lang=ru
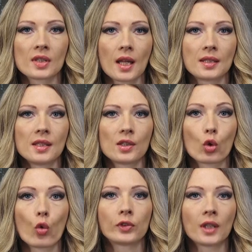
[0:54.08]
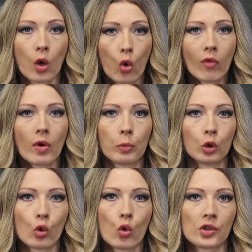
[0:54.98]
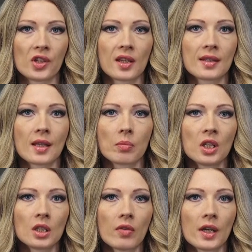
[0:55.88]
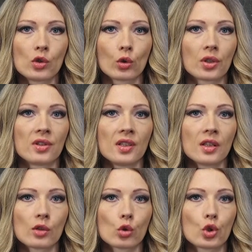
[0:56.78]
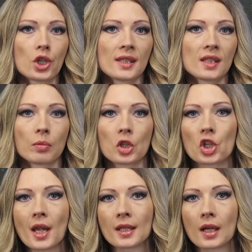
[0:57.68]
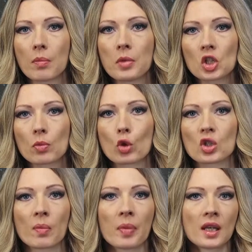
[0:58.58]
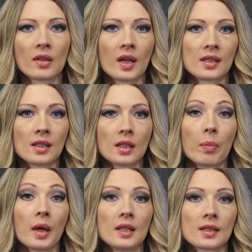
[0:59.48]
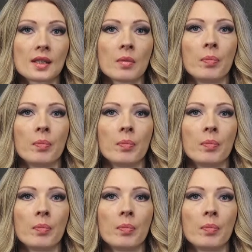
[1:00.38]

В статистику второго полугодия, несомненно, войдет дело с участием начальника межмуниципального отдела полиции